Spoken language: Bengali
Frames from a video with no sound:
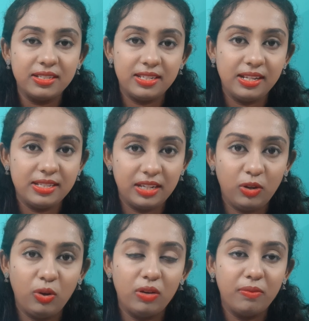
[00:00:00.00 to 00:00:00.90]
জেল
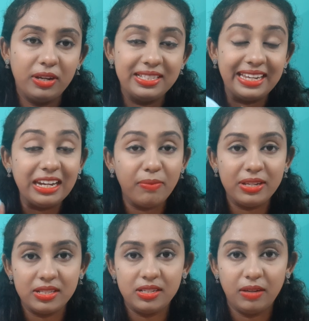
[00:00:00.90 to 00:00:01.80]
যেগুলো বা জেল
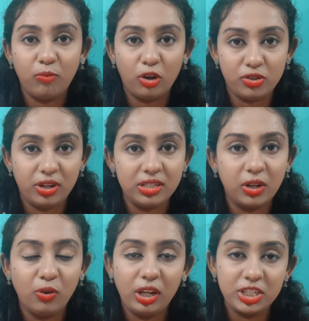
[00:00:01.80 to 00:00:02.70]
বেস যে
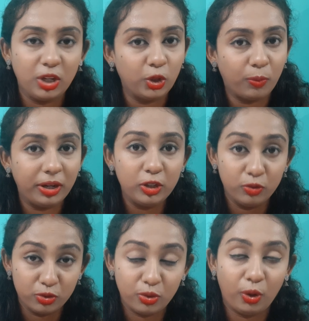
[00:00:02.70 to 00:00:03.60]
ময়শ্চারাইজারগুলো সেগুলো তোমরা
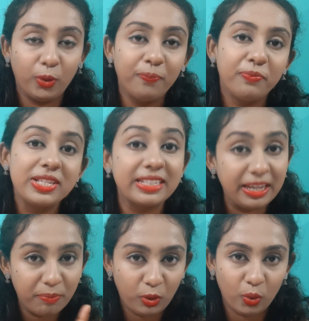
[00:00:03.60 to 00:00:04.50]
ইউজ করো
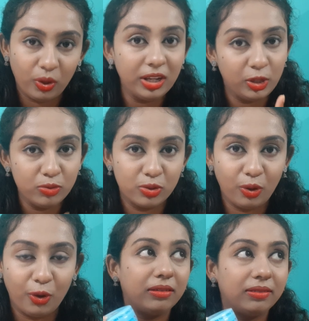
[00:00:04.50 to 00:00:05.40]
স্কিপ করো না ইউজ
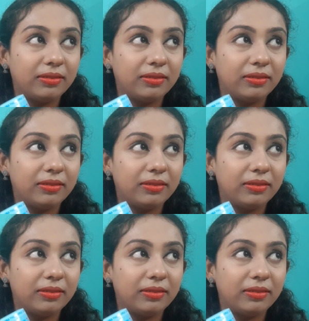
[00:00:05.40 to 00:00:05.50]
করো